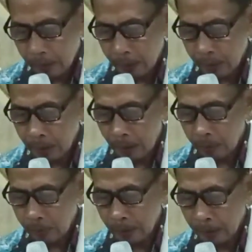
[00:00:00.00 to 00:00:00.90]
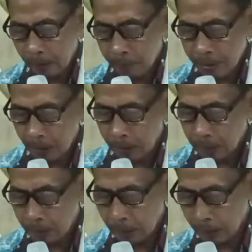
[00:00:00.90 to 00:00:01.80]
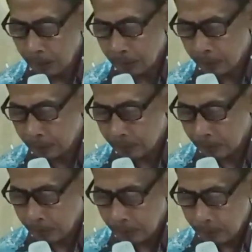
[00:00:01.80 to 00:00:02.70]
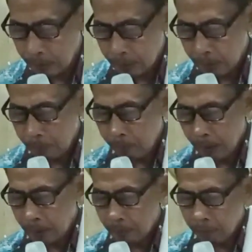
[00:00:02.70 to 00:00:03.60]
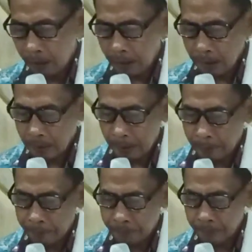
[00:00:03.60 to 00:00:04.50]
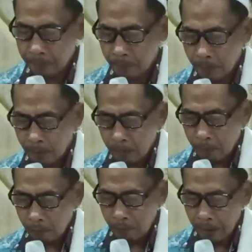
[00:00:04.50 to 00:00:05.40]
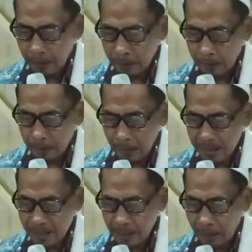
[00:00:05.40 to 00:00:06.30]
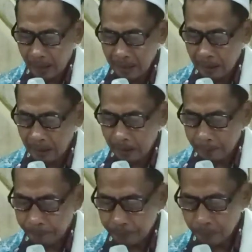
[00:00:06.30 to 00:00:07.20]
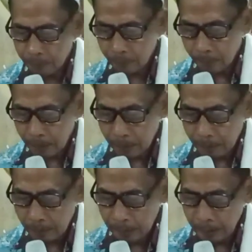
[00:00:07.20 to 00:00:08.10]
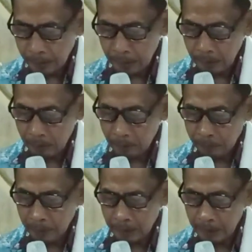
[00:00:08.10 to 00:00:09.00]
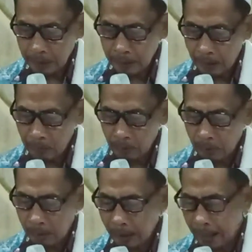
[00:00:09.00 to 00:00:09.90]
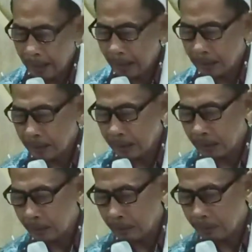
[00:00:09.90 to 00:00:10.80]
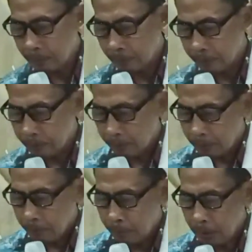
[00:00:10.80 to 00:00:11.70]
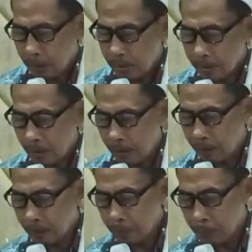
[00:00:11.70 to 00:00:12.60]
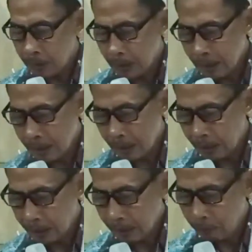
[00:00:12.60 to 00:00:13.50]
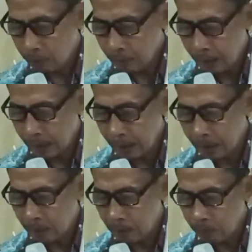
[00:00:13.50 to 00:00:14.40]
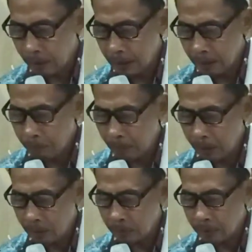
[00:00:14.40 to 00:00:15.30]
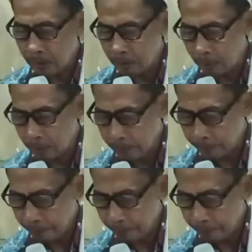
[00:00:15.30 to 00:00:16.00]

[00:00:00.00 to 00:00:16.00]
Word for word: Indahu ing dalem sandinge man fa'al wa in tastahilla lan yen to becik njaluk halal sira min sahibihi saking wong kang anduweni malukira